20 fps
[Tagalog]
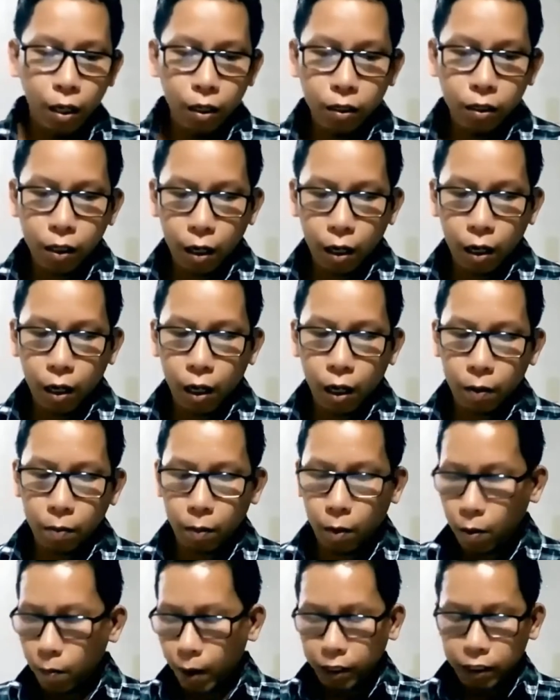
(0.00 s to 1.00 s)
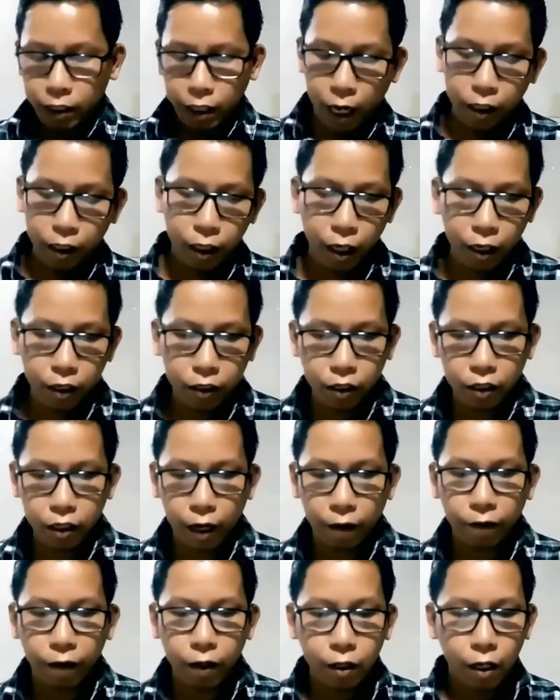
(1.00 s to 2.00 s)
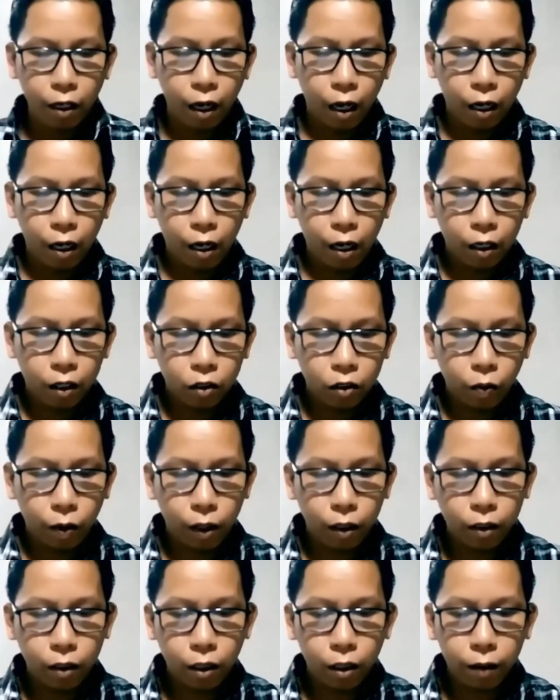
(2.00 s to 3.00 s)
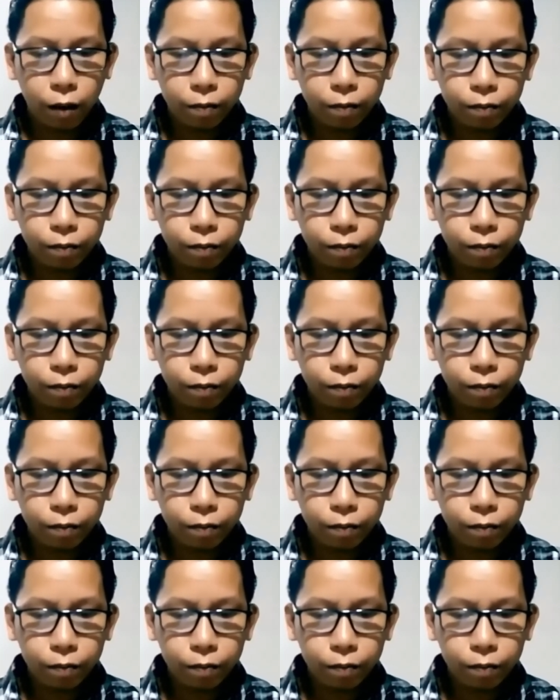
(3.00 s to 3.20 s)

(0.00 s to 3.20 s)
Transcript: Sa, uh, mababasa natin yan sa 17 hanggang 20.